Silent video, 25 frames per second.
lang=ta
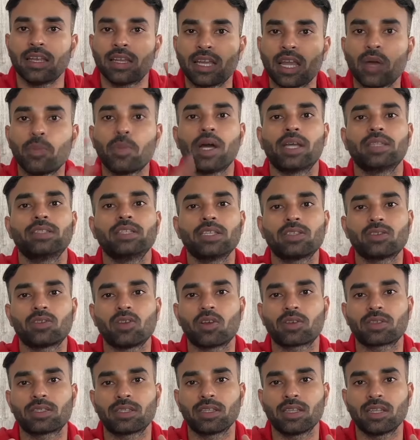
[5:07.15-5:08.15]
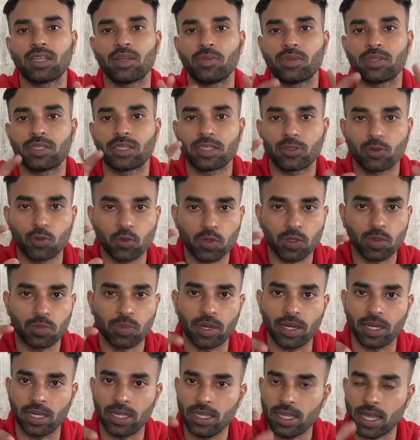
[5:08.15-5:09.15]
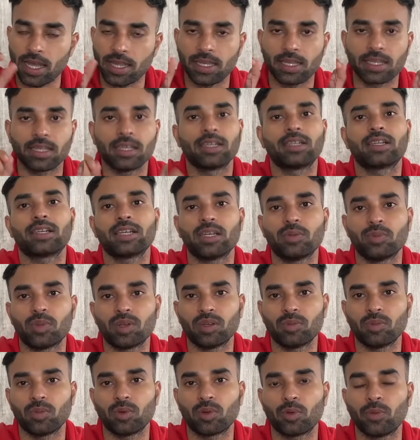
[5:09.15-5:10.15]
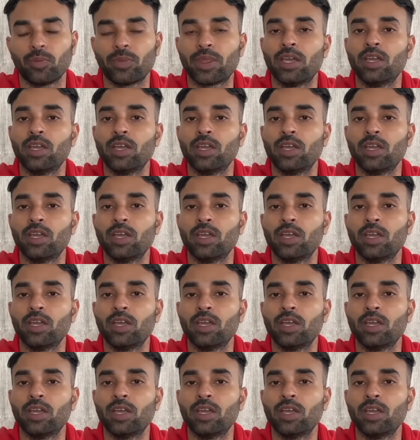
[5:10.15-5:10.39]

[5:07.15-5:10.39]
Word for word: நம்ம அந்த ஸ்டாக்ஸை தான் நம்ம சூஸ் பண்ணி அதில் தான் ட்ரேட் பண்ண போகிறோம்